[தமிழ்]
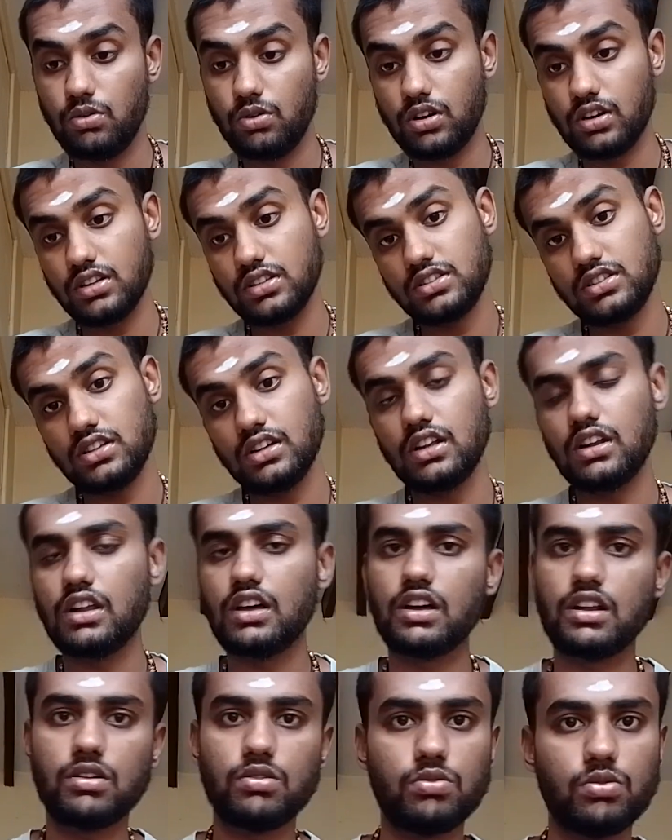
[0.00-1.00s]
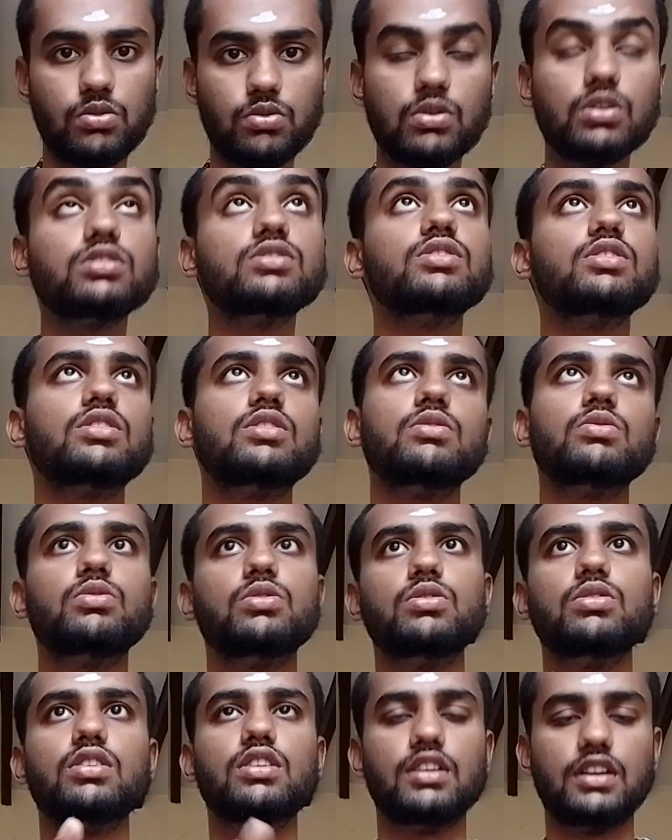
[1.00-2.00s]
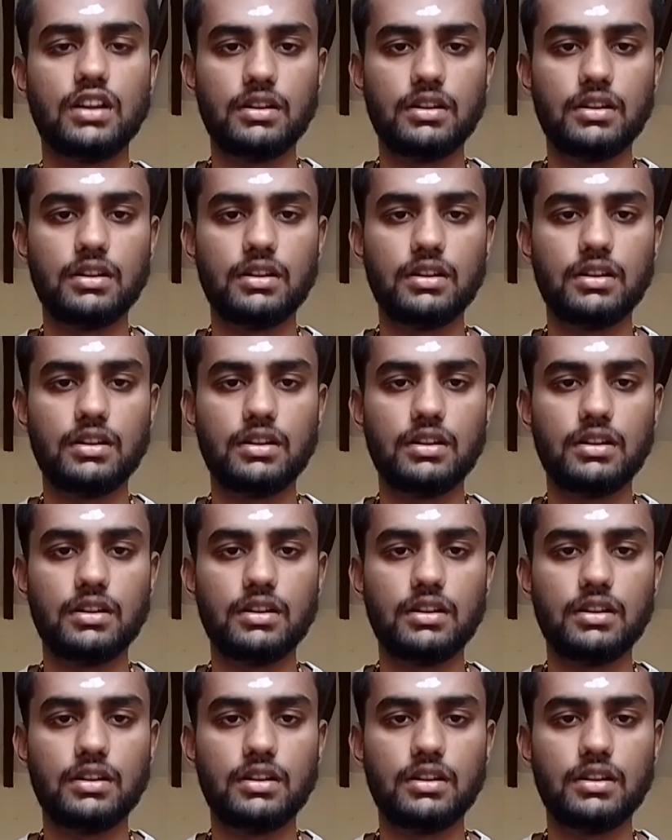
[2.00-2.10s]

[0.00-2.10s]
உழைச்சி எல்லாரும் ஒவ்வொருத்தவங்க ஒரு ஒரு